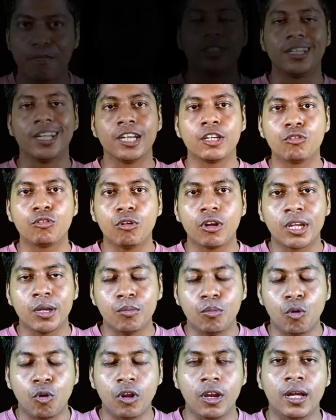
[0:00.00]
যেটা একটু আগে
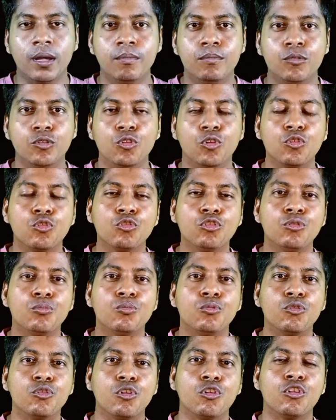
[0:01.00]
বললাম নতুন
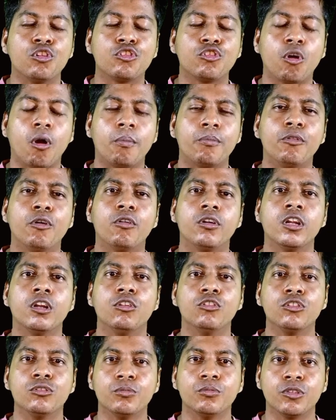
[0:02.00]
পুরনো সব ধরনের
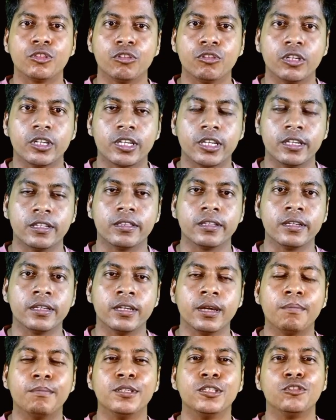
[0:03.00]
লুজ মোশনের ক্ষেত্রে
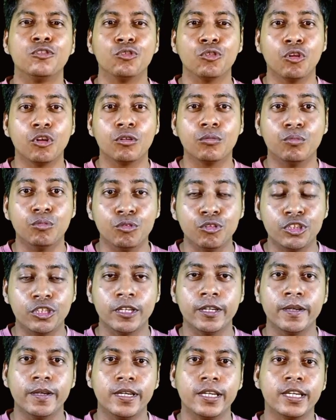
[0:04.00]
আপনি চোখ
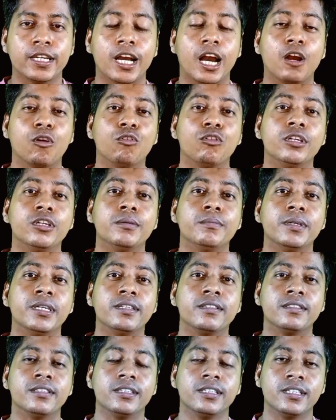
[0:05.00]
বুঝে এই কাকলিন
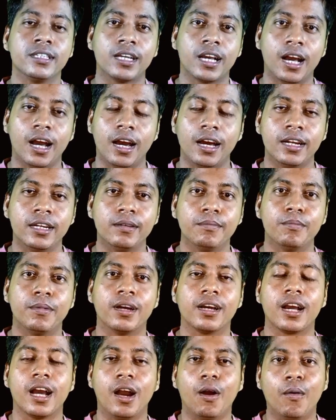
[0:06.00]
মেডিসিনটি খান বা
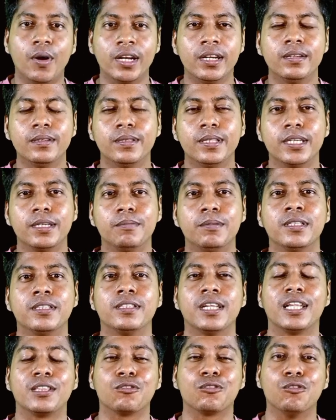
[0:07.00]
খাওয়ান দেখবেন
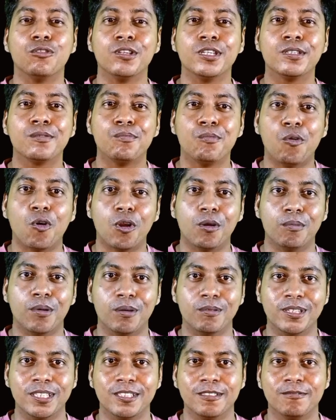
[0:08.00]
তাৎক্ষণিক ফল
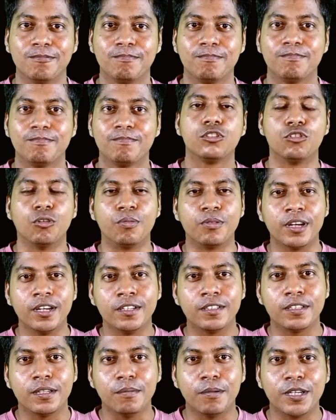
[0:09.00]
পাবেন সো
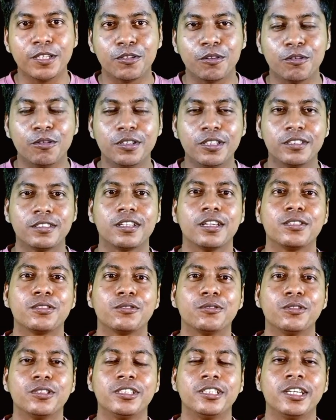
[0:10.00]
ফ্রেন্ডস এবার চলুন ডিসকাস
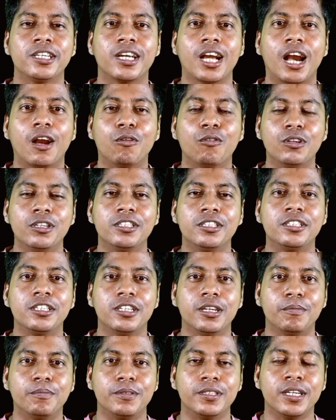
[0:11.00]
করি যে এই কাকলিন
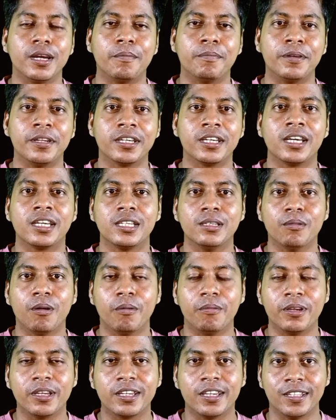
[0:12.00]
সিরাপটি আপনাকে
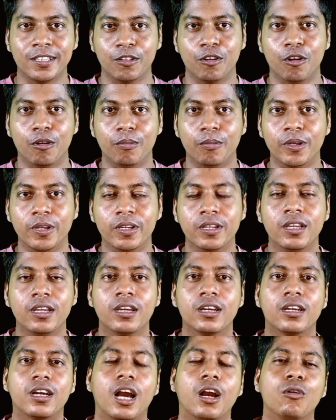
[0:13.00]
কিভাবে খেতে হবে
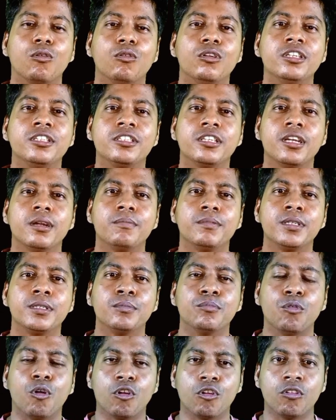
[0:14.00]
কাকলের সিরাপটি
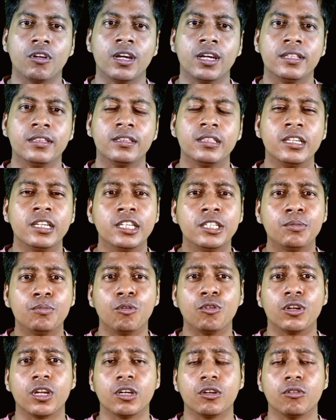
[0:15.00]
বড়রা 30
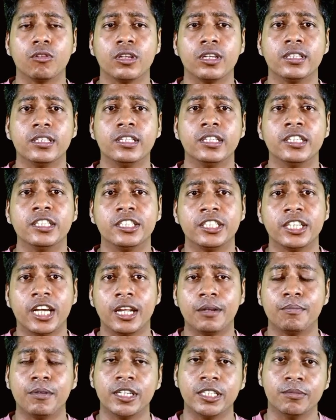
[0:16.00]
ফোঁটা করে দিনে
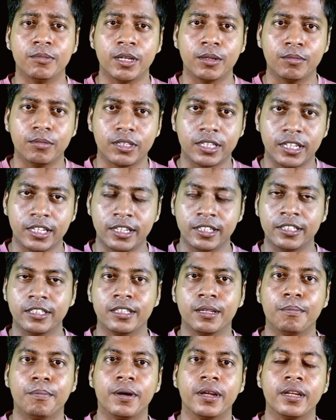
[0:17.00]
চার পাঁচবার খেয়ে
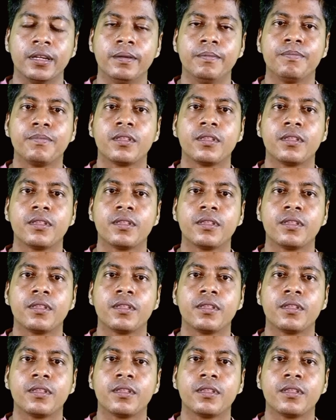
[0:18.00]
যেতে পারে